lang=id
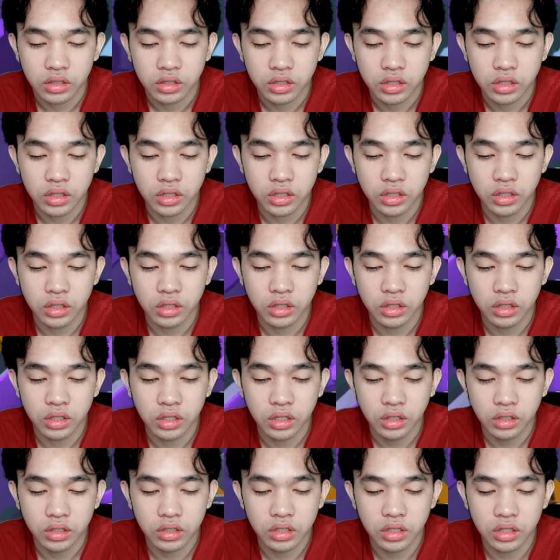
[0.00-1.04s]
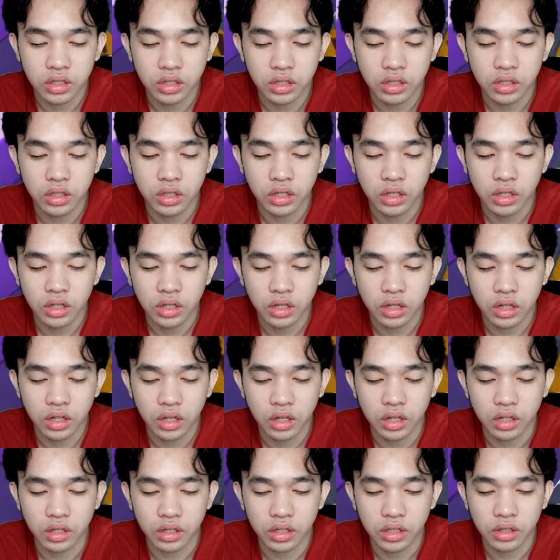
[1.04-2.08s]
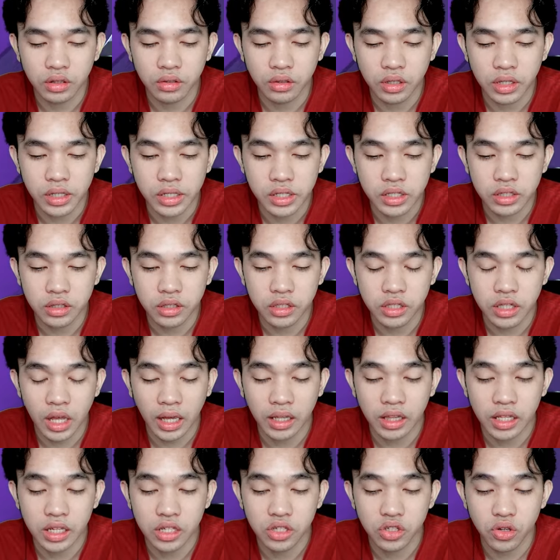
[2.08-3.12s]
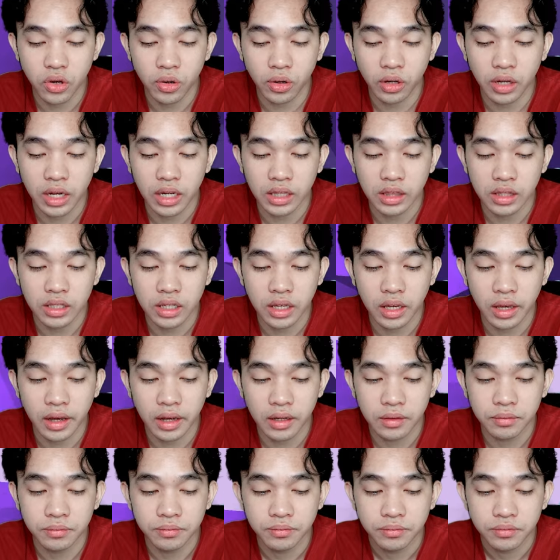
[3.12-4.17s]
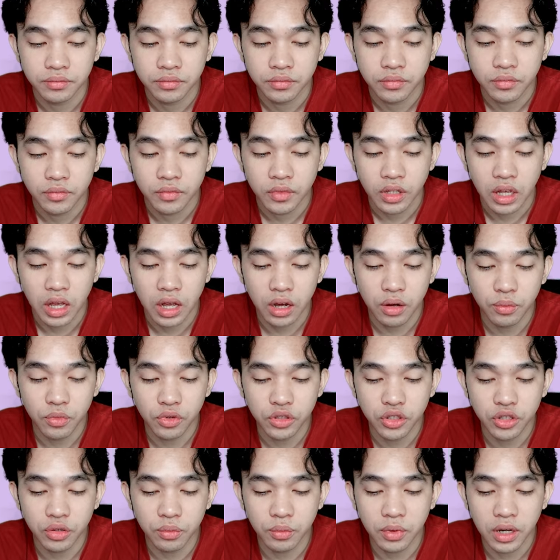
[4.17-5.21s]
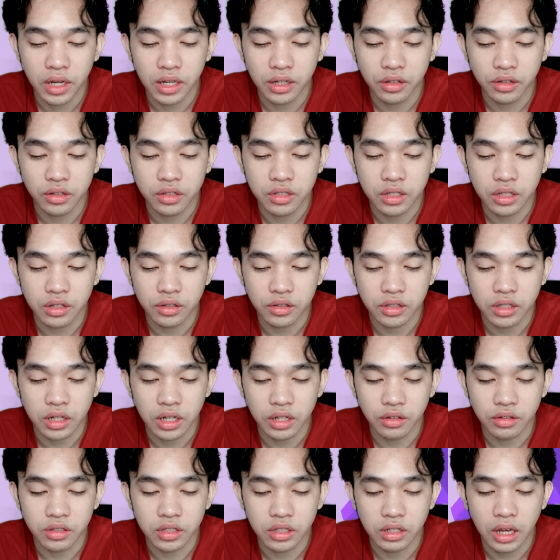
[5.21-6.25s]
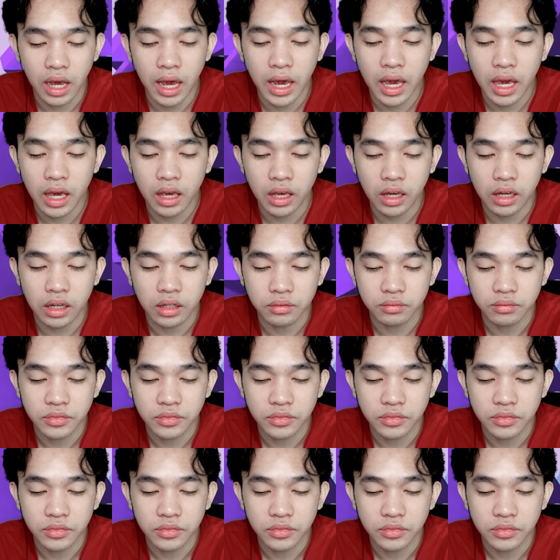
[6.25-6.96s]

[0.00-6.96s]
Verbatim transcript: sini ke sini nah gitu guys teknik shortcutnya ya aku mau coba eh dosa dosa lewat sini eh, eh